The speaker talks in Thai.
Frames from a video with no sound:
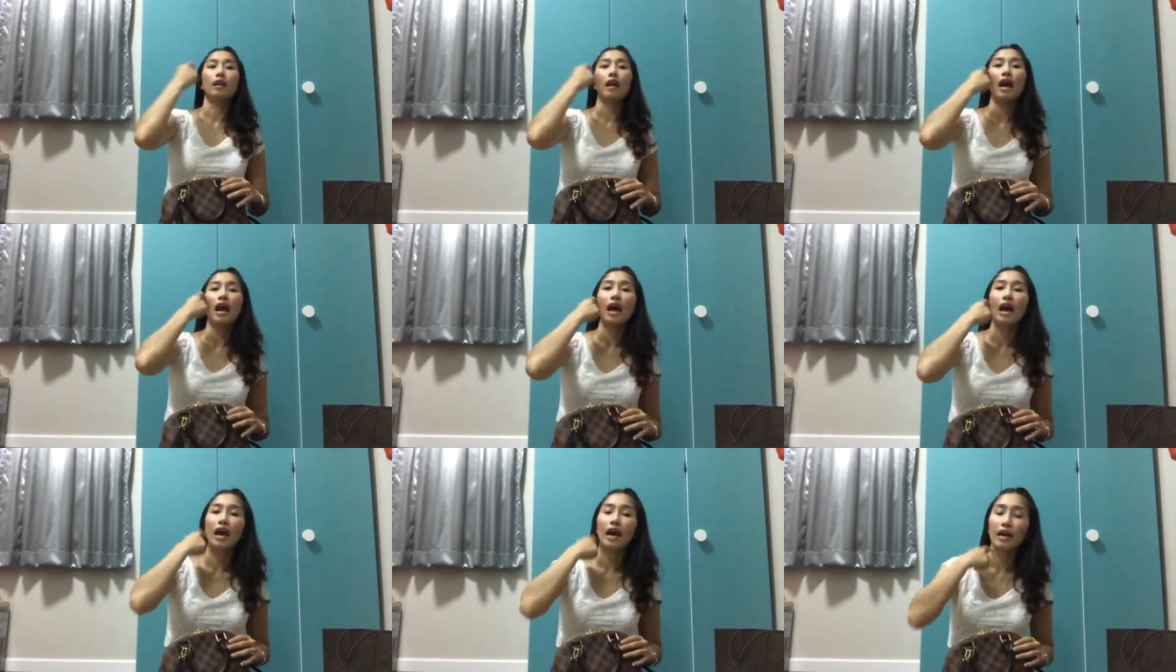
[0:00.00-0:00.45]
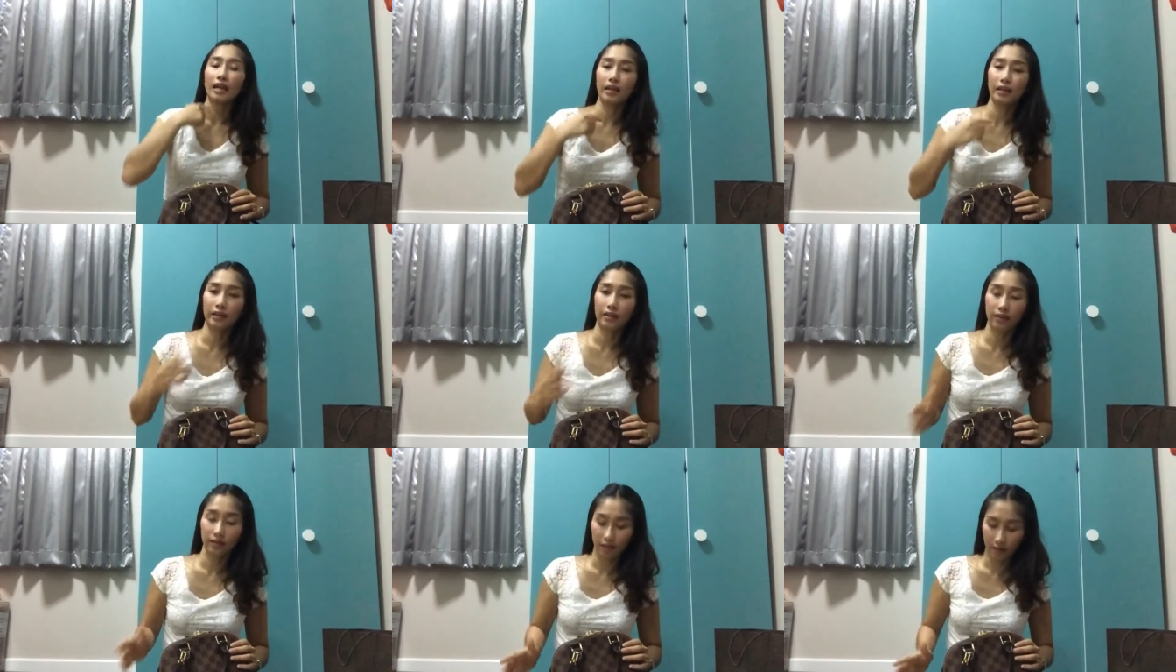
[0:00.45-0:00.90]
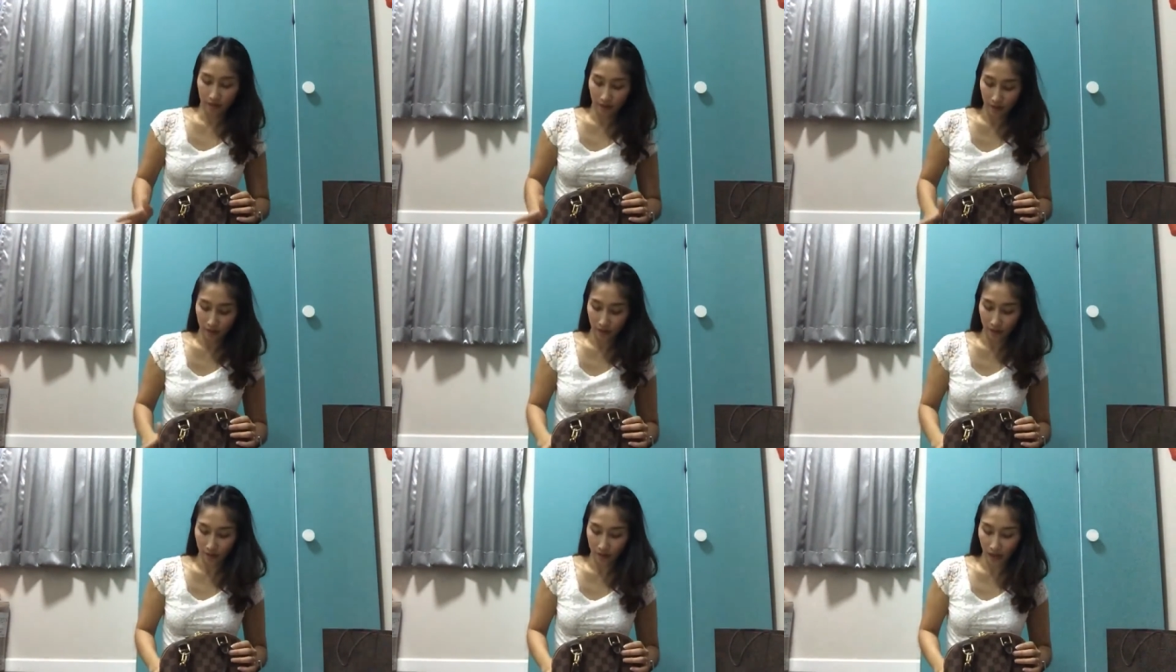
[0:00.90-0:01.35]
ลาย
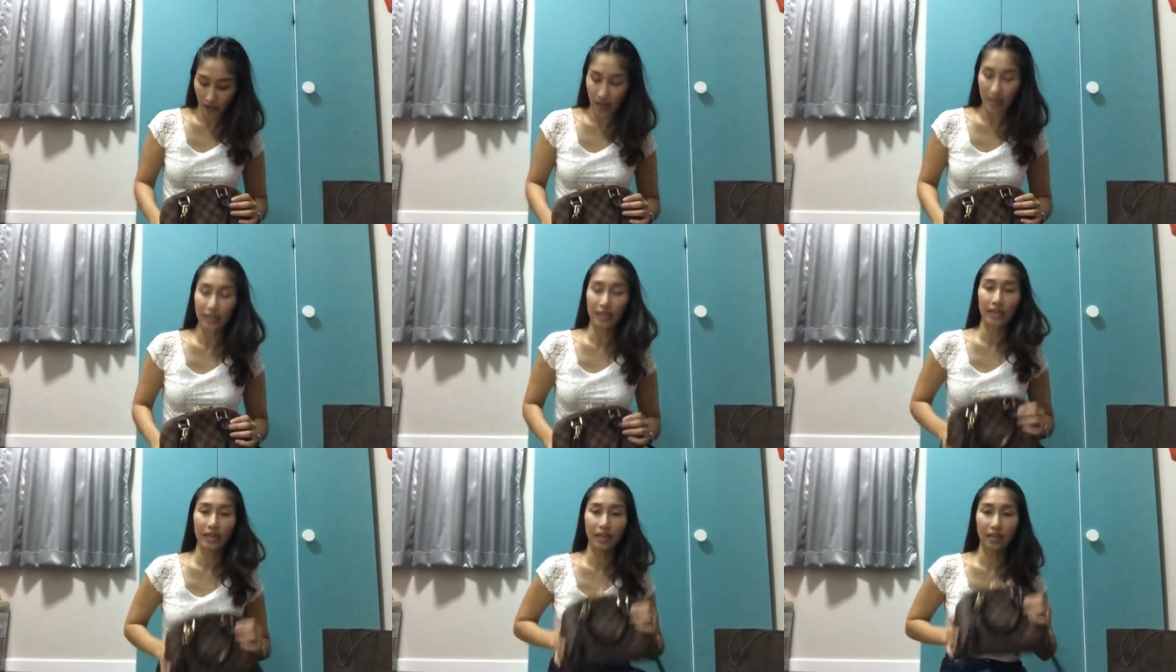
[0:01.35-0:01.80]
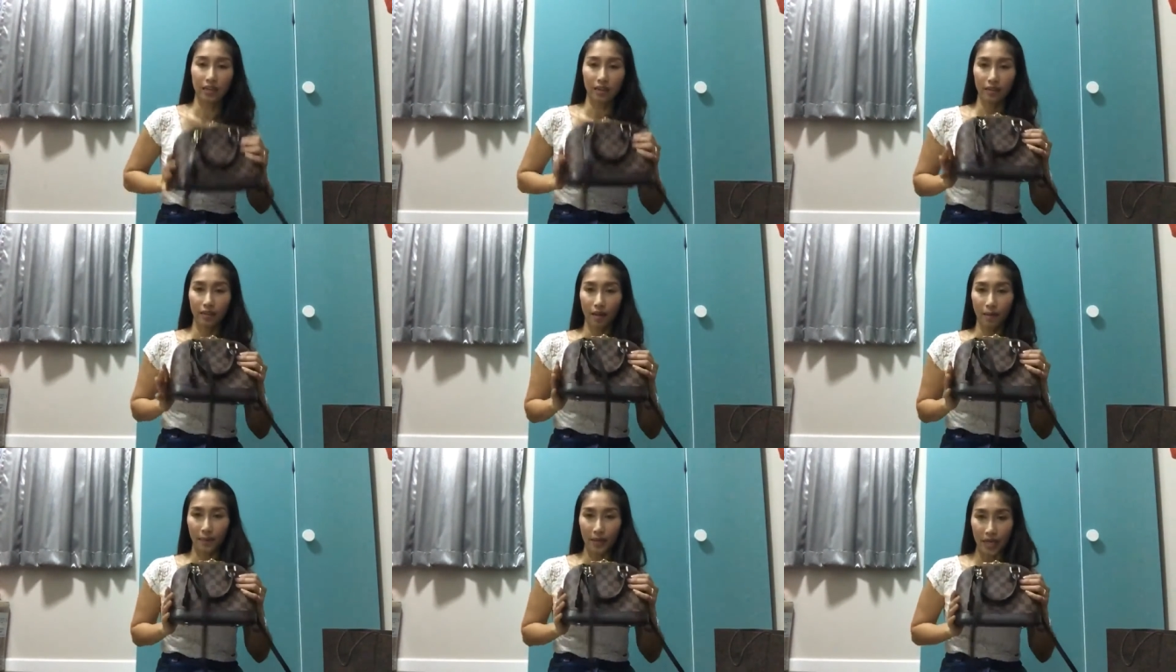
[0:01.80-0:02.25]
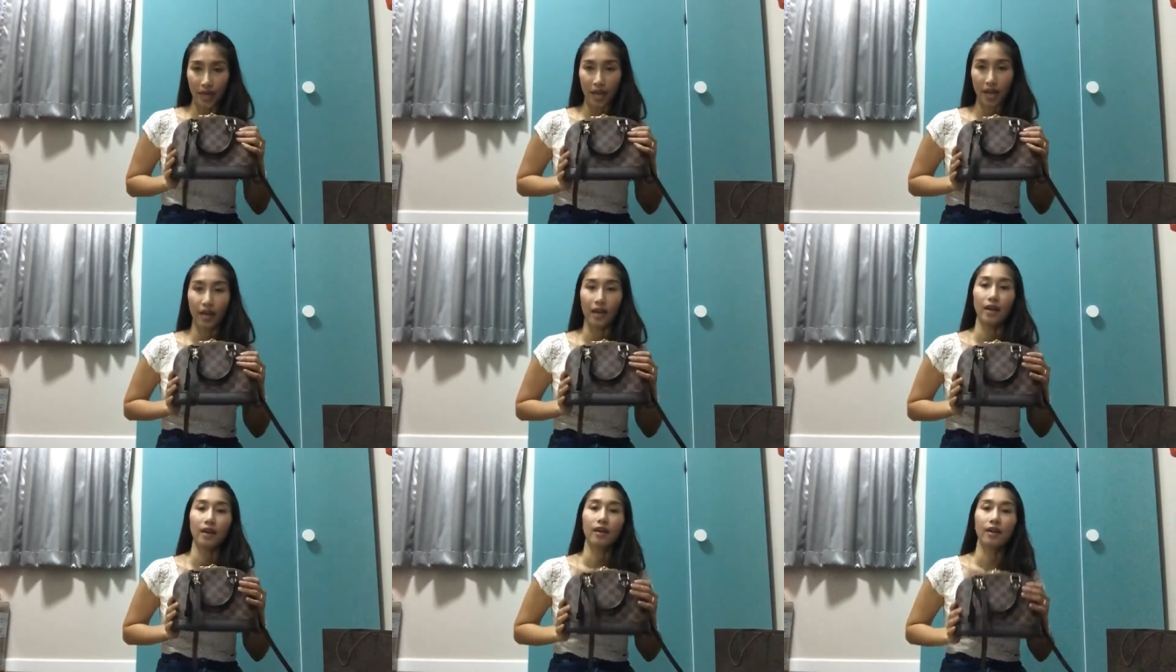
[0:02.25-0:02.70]
ลายนี้ลามิเย่